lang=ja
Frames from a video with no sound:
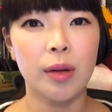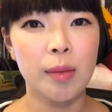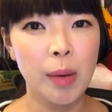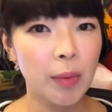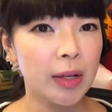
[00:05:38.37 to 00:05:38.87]

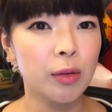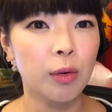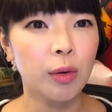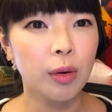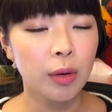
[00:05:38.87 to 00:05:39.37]
え周り
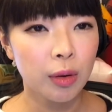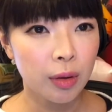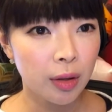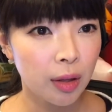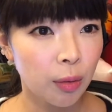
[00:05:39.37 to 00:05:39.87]
の、
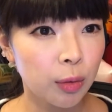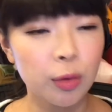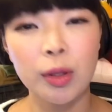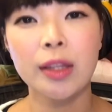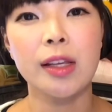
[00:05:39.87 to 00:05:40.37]
え大
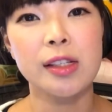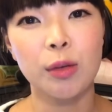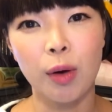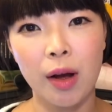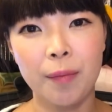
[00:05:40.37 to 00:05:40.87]
人たち
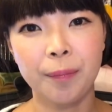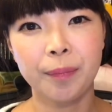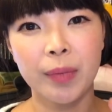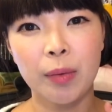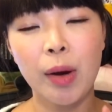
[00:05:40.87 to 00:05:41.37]
とか
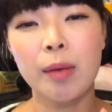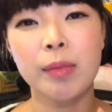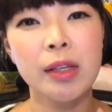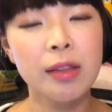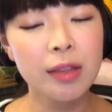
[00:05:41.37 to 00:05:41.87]
は
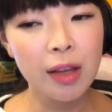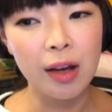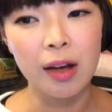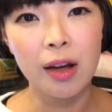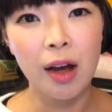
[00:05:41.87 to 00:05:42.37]
みん
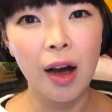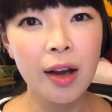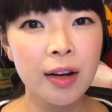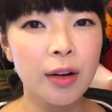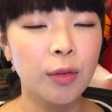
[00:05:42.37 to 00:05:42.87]
な
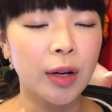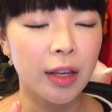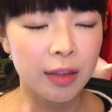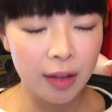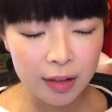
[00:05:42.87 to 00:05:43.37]
入れるわ
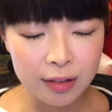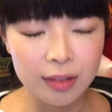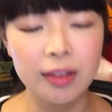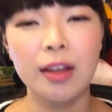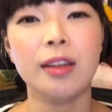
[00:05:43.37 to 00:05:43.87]
けないっ
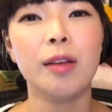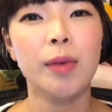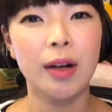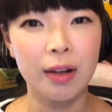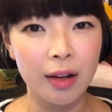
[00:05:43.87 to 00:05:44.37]
て
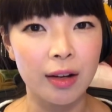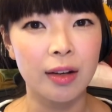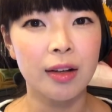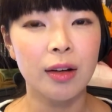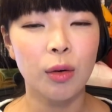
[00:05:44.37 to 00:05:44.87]
頭から
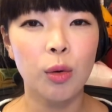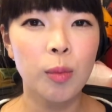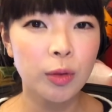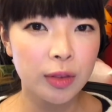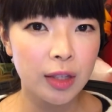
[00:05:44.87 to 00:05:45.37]

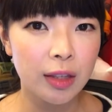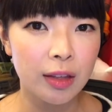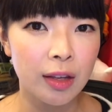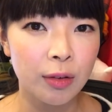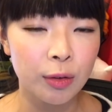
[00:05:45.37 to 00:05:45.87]
思って
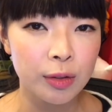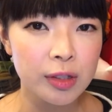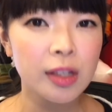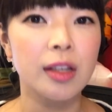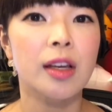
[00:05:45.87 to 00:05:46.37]
ただろう
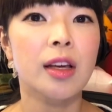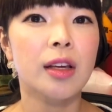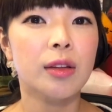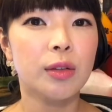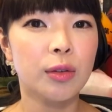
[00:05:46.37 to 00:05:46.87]
し
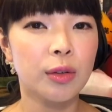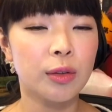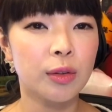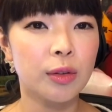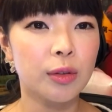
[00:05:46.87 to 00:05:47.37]
そう
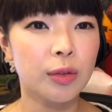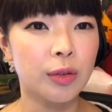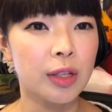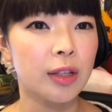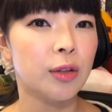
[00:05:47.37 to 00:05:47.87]
いう
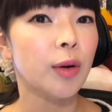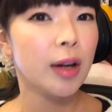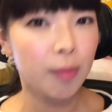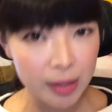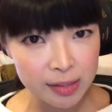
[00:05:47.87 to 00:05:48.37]
風に言
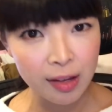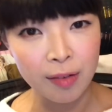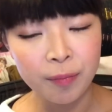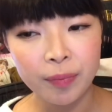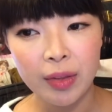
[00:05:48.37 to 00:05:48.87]
われまし
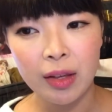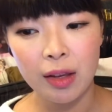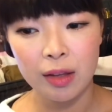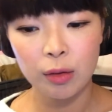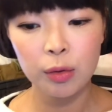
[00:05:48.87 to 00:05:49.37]
た。
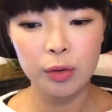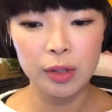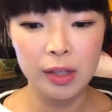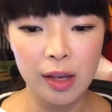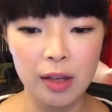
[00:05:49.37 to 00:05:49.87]
えー、特
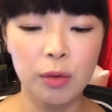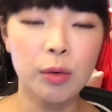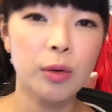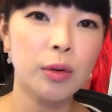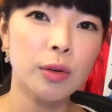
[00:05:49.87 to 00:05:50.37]
にね
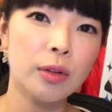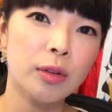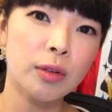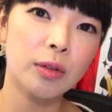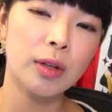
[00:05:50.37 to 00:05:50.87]
高校
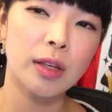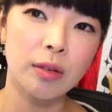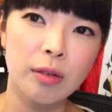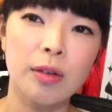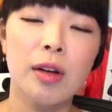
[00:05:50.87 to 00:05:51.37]
の時
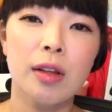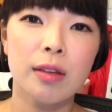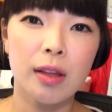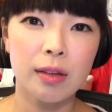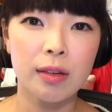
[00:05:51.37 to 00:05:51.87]
の
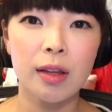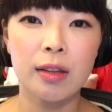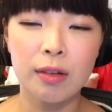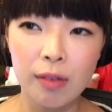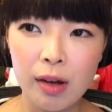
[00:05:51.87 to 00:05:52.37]
先
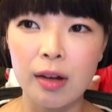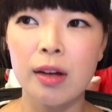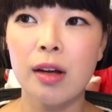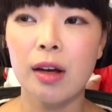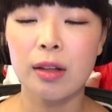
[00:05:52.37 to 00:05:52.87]
生には
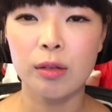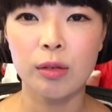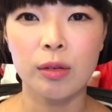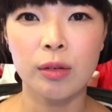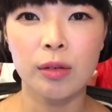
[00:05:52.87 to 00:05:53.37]
あ
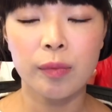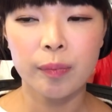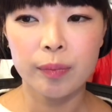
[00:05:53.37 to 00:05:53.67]
の